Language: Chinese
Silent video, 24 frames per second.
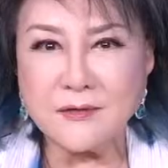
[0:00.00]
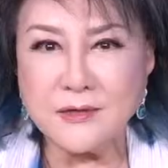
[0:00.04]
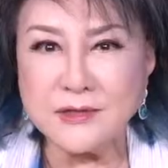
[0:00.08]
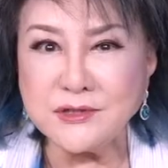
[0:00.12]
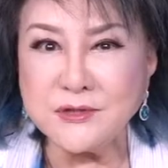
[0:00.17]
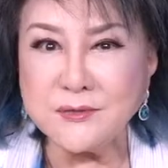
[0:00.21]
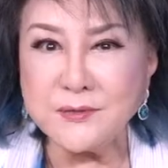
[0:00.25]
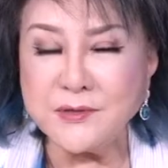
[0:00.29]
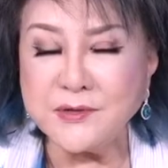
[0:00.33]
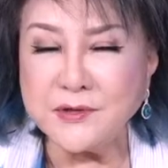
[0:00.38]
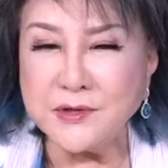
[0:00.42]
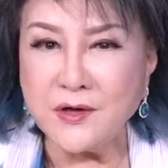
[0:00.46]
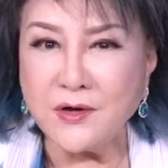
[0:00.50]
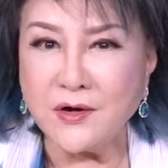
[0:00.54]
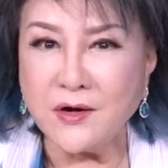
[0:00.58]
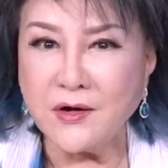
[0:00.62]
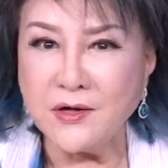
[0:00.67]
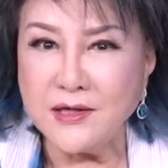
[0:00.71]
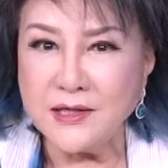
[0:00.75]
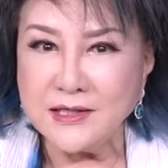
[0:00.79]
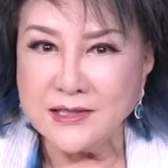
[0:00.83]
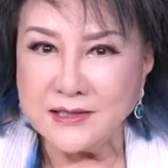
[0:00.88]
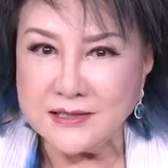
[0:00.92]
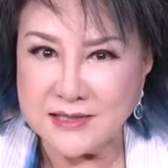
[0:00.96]
观众朋友，
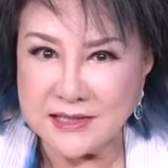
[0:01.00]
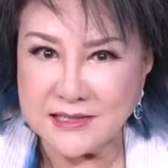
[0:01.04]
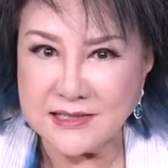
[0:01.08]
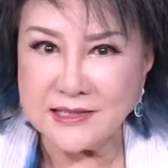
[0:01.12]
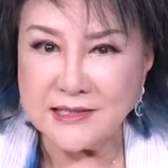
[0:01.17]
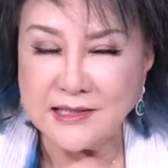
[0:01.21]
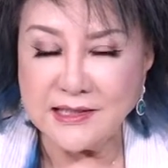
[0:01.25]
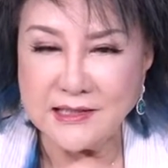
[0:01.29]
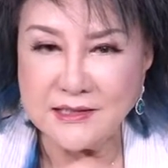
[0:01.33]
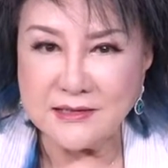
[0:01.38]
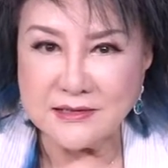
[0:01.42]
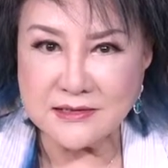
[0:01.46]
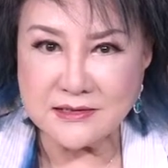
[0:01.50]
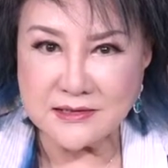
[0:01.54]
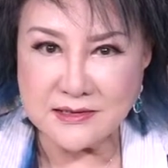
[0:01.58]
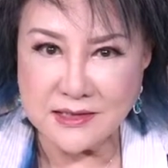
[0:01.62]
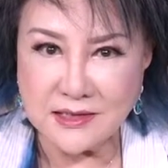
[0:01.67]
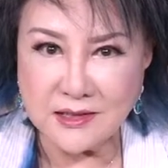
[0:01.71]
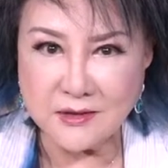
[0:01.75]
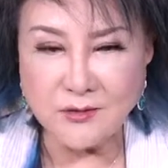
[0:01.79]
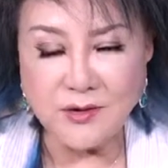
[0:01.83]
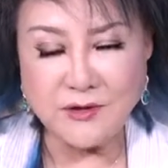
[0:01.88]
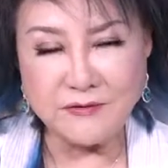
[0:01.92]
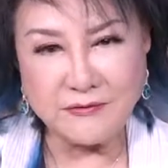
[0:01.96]
谢谢您这
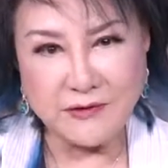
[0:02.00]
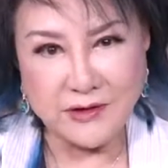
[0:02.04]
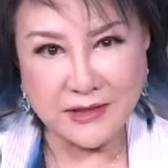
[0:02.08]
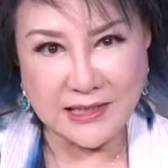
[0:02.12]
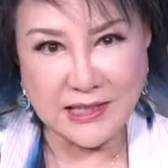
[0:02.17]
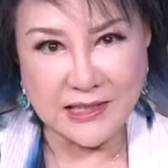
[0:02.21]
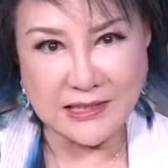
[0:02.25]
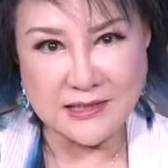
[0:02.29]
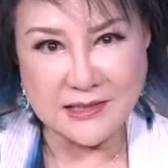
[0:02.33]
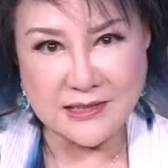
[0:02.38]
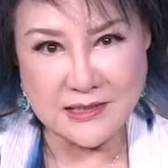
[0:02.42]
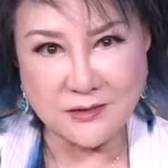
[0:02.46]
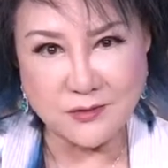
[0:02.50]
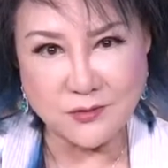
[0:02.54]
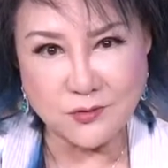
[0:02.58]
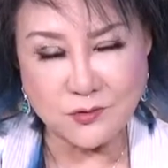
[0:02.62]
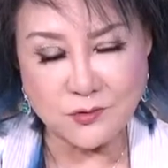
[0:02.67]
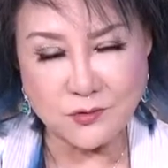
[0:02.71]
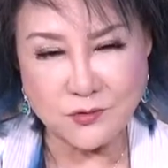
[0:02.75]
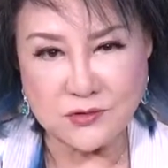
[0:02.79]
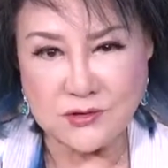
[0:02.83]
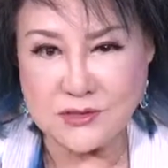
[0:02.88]
一段访谈结束，